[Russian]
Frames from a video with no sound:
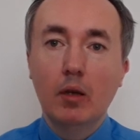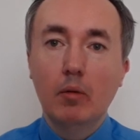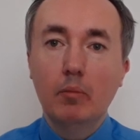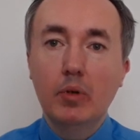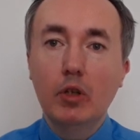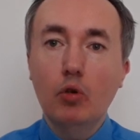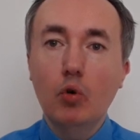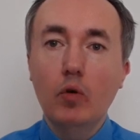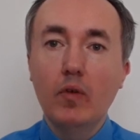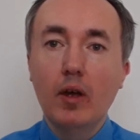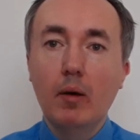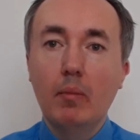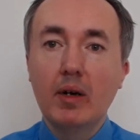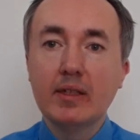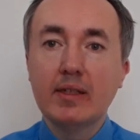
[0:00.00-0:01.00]

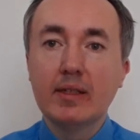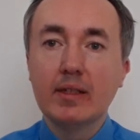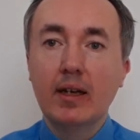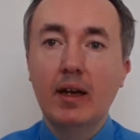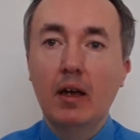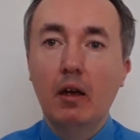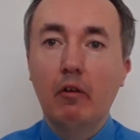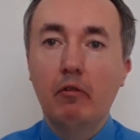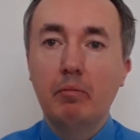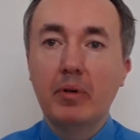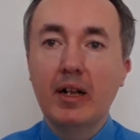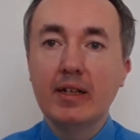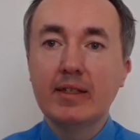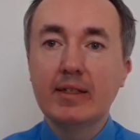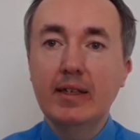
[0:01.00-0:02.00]
Белковая масса в
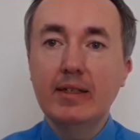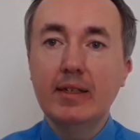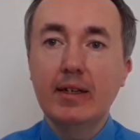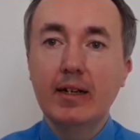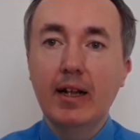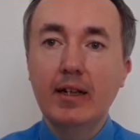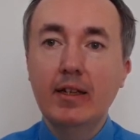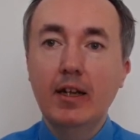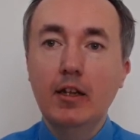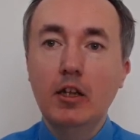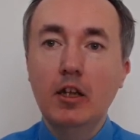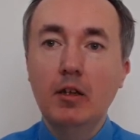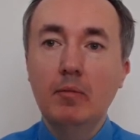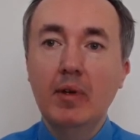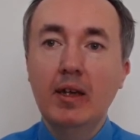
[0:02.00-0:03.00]
процессе
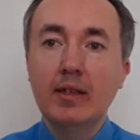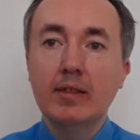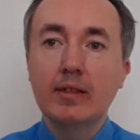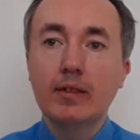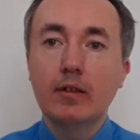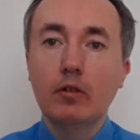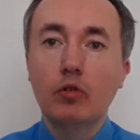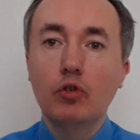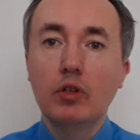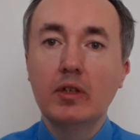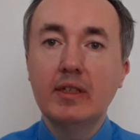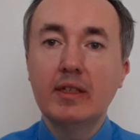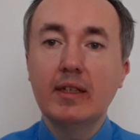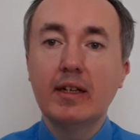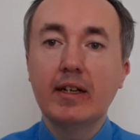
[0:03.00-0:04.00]
хранения имеет
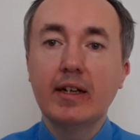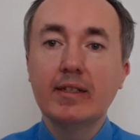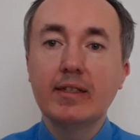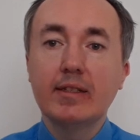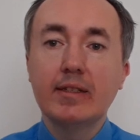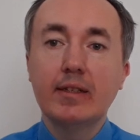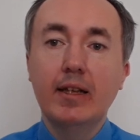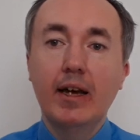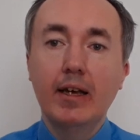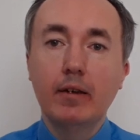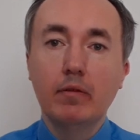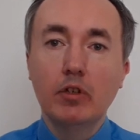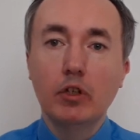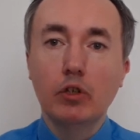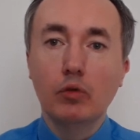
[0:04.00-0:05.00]
склонность к
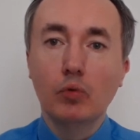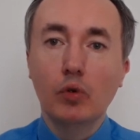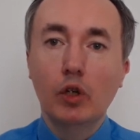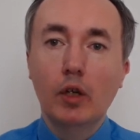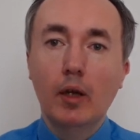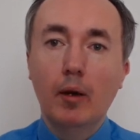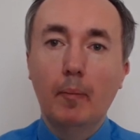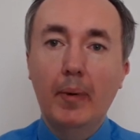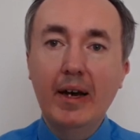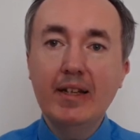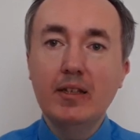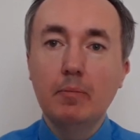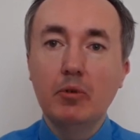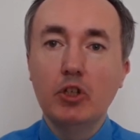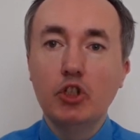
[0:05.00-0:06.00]
расслаиванию. По
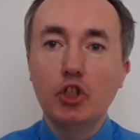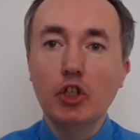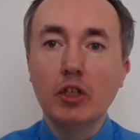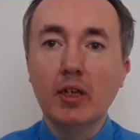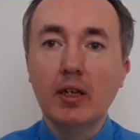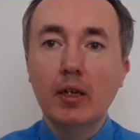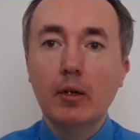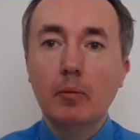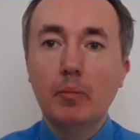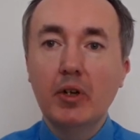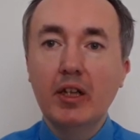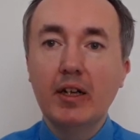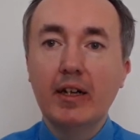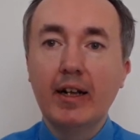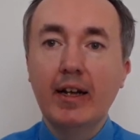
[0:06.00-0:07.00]
этой причине –
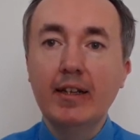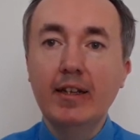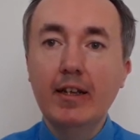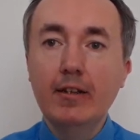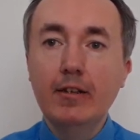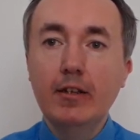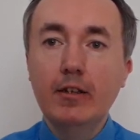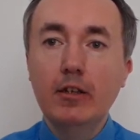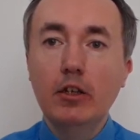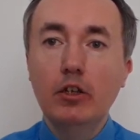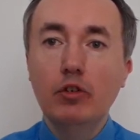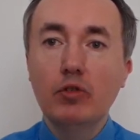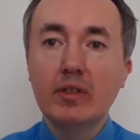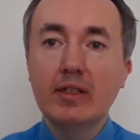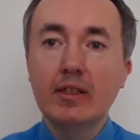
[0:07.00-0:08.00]
при хранении
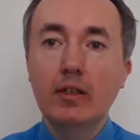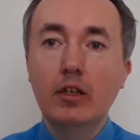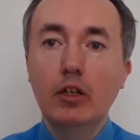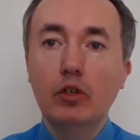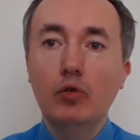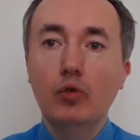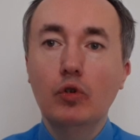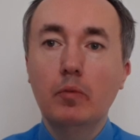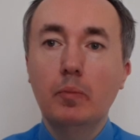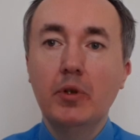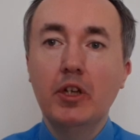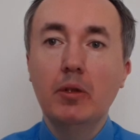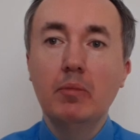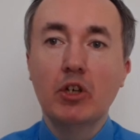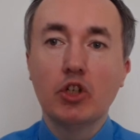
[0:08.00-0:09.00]
ее следует
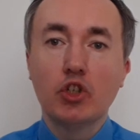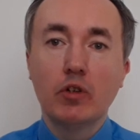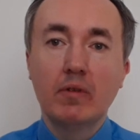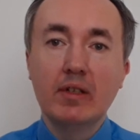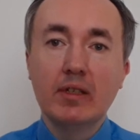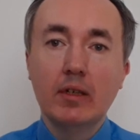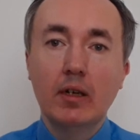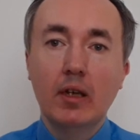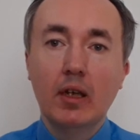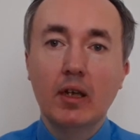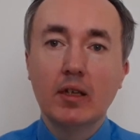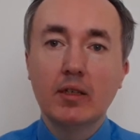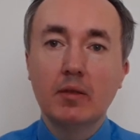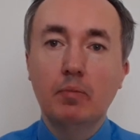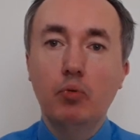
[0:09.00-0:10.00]
перемешивать.
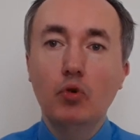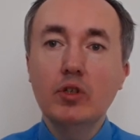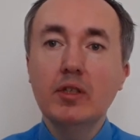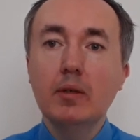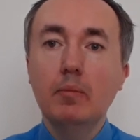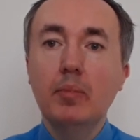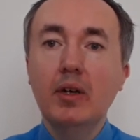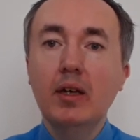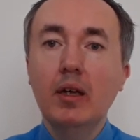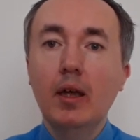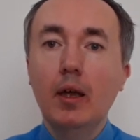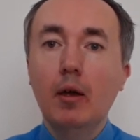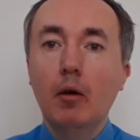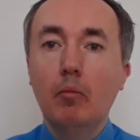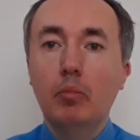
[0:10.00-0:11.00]
Способы
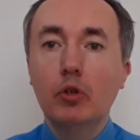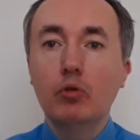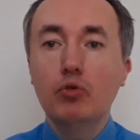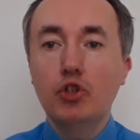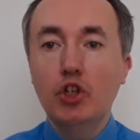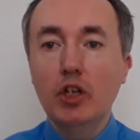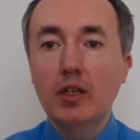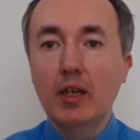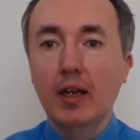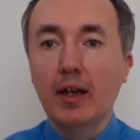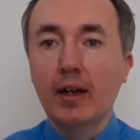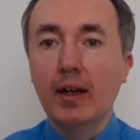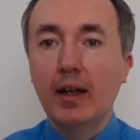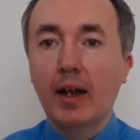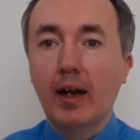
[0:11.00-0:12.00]

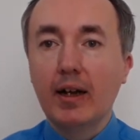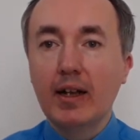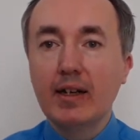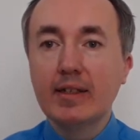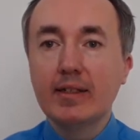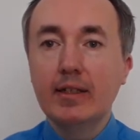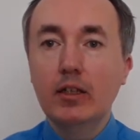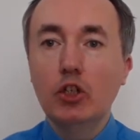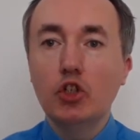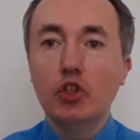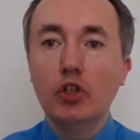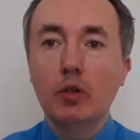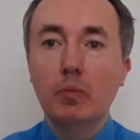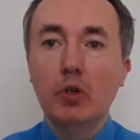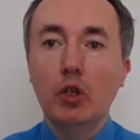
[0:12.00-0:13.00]
получения
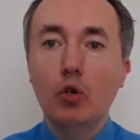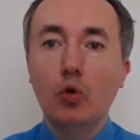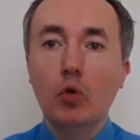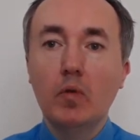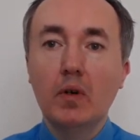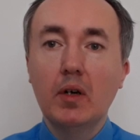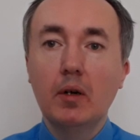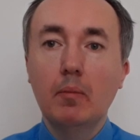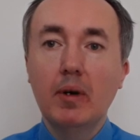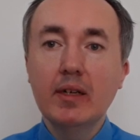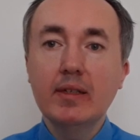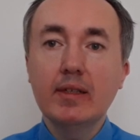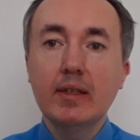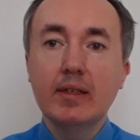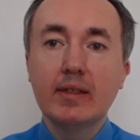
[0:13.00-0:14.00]
различных белковых
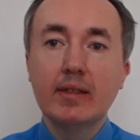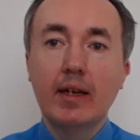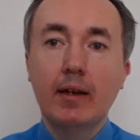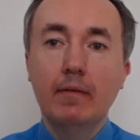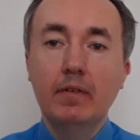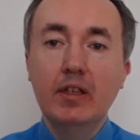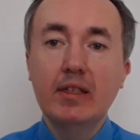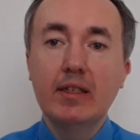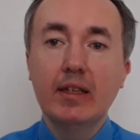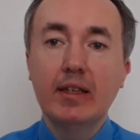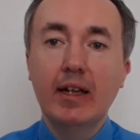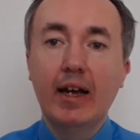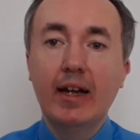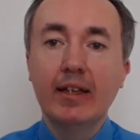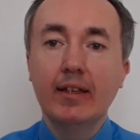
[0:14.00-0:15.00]
масс
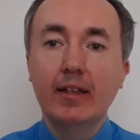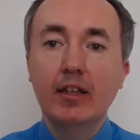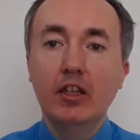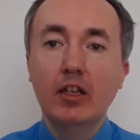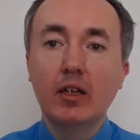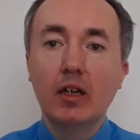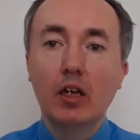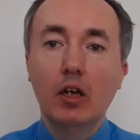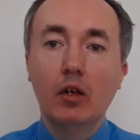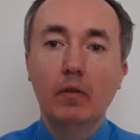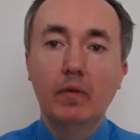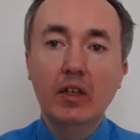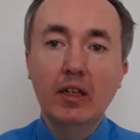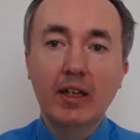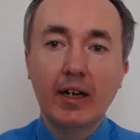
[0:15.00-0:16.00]
зависят от их
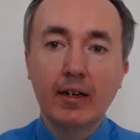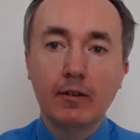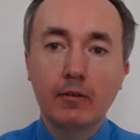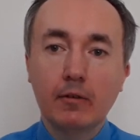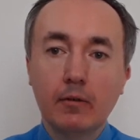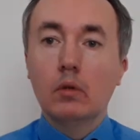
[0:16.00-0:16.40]
вида.